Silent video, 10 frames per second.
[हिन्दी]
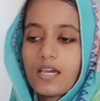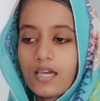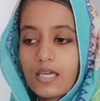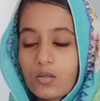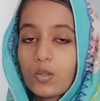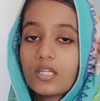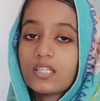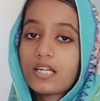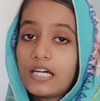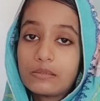खैर कोई
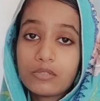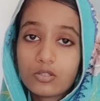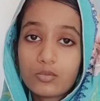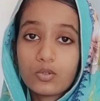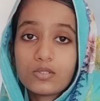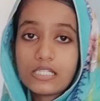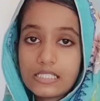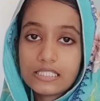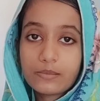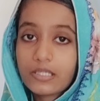नहीं रात में तो बहुत
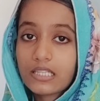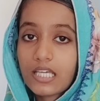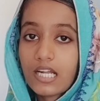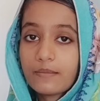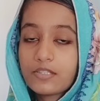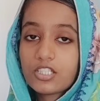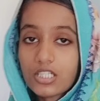ज़्यादा तबीयत खराब थी